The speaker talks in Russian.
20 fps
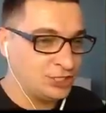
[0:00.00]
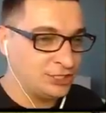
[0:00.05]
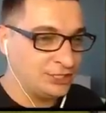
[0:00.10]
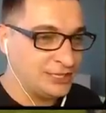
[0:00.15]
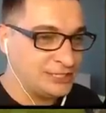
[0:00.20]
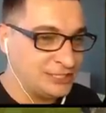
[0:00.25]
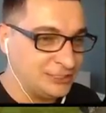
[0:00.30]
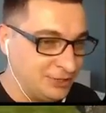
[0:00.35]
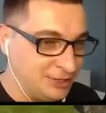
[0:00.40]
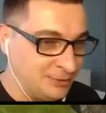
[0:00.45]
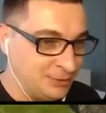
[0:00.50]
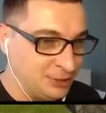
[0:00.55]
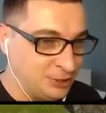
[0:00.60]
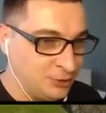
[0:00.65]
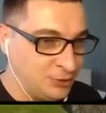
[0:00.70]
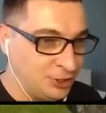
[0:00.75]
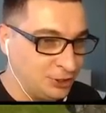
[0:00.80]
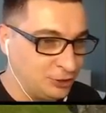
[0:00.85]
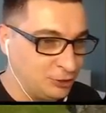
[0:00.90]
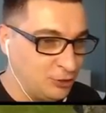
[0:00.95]
классного
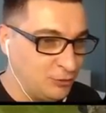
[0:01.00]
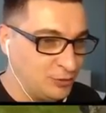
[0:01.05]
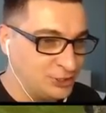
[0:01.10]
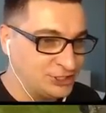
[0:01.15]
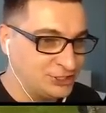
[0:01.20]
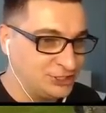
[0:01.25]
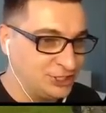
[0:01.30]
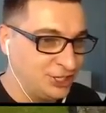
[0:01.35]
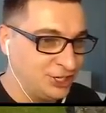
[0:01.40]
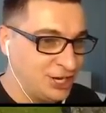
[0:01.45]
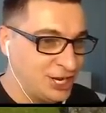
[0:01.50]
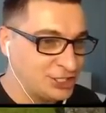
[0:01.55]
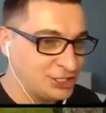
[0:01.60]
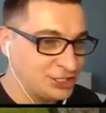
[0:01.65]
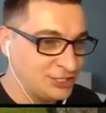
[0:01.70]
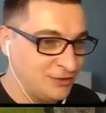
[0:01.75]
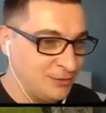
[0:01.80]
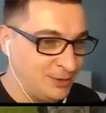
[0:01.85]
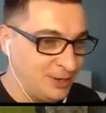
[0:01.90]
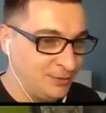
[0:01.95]
аниматроника, такого
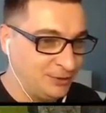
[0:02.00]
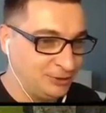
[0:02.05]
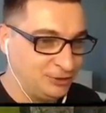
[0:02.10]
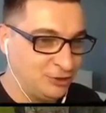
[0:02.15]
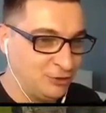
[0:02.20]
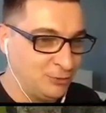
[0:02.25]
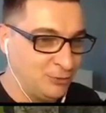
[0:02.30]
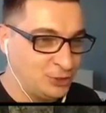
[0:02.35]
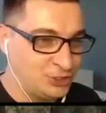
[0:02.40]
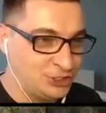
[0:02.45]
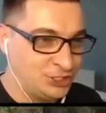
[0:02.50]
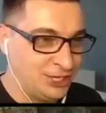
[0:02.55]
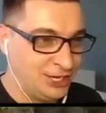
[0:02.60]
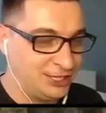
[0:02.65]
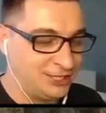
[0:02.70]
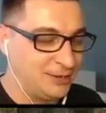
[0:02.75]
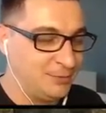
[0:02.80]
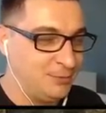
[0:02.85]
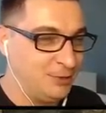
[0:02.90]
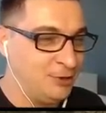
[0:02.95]
страшного, прям, которого мы очень
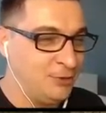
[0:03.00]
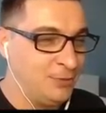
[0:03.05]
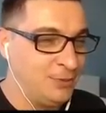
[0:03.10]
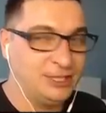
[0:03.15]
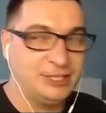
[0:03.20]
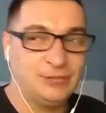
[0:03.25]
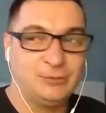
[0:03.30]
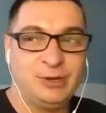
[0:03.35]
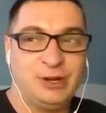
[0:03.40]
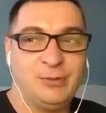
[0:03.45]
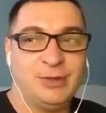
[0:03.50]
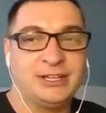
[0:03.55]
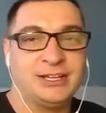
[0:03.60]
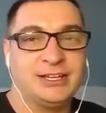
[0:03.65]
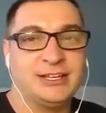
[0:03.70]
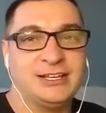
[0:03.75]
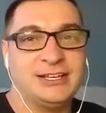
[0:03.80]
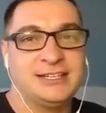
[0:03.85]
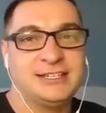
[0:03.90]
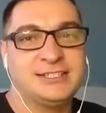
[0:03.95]
редко берем, поэтому, ребята,
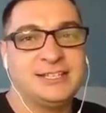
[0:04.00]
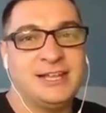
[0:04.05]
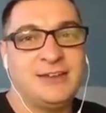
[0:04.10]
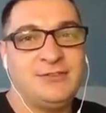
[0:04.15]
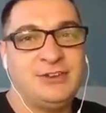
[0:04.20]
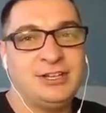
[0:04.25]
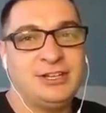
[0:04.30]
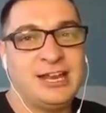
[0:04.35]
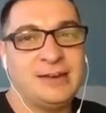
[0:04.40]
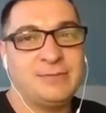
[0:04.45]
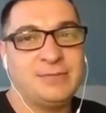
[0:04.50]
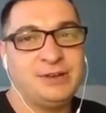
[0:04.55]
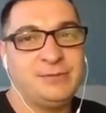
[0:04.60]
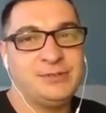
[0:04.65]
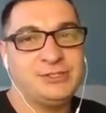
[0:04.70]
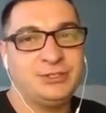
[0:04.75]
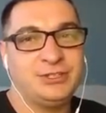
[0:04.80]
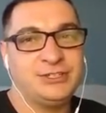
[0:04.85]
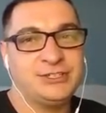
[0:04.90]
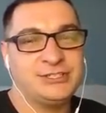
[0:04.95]
ставьте лайк,
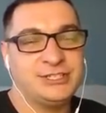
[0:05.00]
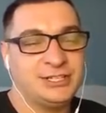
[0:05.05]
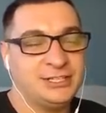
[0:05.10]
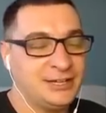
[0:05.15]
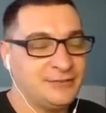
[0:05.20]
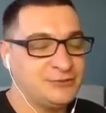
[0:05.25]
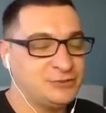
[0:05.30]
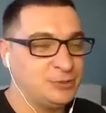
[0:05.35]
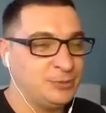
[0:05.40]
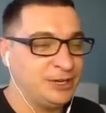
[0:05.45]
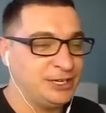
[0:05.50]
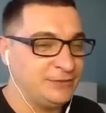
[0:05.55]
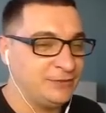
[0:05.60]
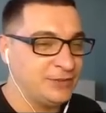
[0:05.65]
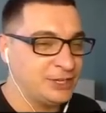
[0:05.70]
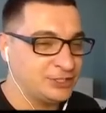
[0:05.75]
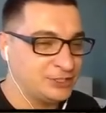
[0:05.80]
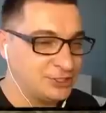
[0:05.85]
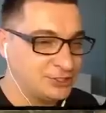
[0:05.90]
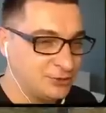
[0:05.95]
подписывайтесь на канал, вступайте в
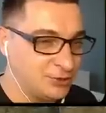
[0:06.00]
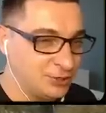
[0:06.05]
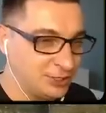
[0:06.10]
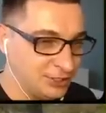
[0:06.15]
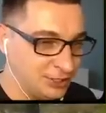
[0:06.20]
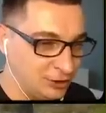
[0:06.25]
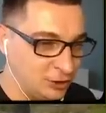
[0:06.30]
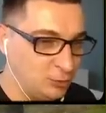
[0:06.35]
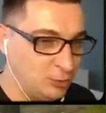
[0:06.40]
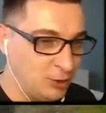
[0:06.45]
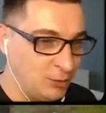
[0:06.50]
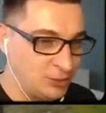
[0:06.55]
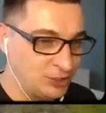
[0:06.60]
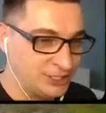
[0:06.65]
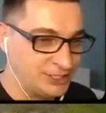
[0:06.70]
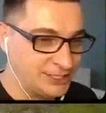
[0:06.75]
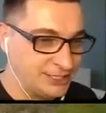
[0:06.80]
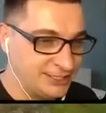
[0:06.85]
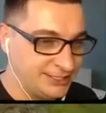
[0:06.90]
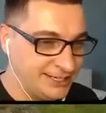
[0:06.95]
наш дискорд, любой может
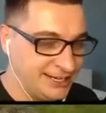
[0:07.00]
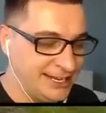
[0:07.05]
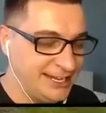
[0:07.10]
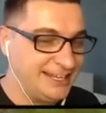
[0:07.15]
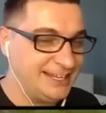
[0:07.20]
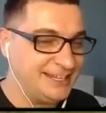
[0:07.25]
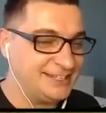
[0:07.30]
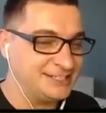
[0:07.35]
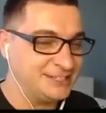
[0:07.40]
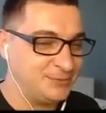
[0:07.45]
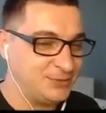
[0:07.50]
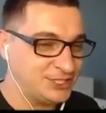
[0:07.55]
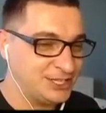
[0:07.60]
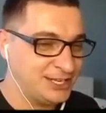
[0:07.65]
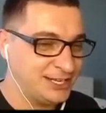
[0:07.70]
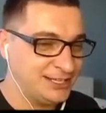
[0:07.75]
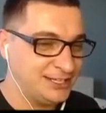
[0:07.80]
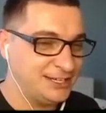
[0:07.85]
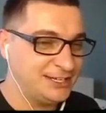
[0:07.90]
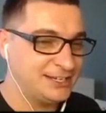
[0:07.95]
зайти и
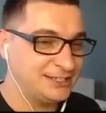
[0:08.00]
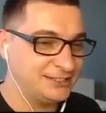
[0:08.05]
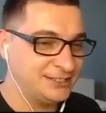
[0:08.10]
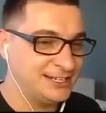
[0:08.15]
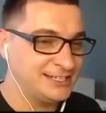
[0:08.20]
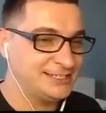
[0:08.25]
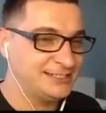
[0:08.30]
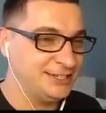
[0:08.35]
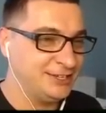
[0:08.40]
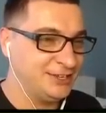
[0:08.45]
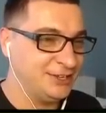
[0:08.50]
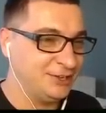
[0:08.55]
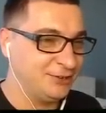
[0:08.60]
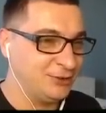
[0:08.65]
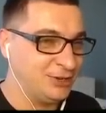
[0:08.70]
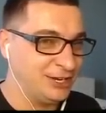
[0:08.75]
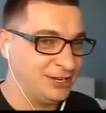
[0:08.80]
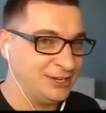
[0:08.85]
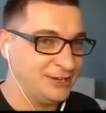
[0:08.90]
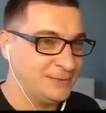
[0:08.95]
записать классный
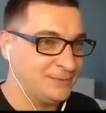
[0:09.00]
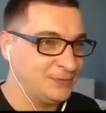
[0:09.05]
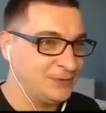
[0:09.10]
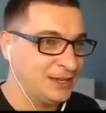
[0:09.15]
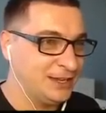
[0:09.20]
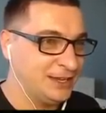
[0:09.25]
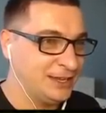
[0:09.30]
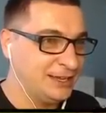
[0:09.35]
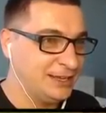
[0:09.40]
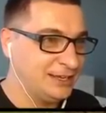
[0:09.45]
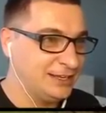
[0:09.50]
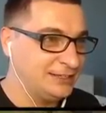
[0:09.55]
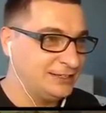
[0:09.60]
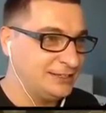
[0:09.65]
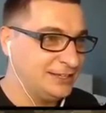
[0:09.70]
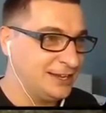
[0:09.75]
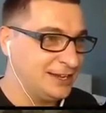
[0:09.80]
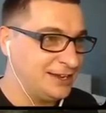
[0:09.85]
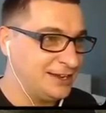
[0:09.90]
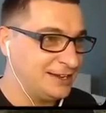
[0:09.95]
ролик.
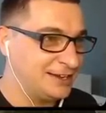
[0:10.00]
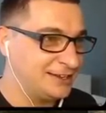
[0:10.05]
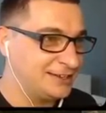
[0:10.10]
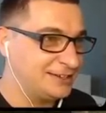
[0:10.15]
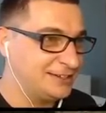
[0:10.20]
Так.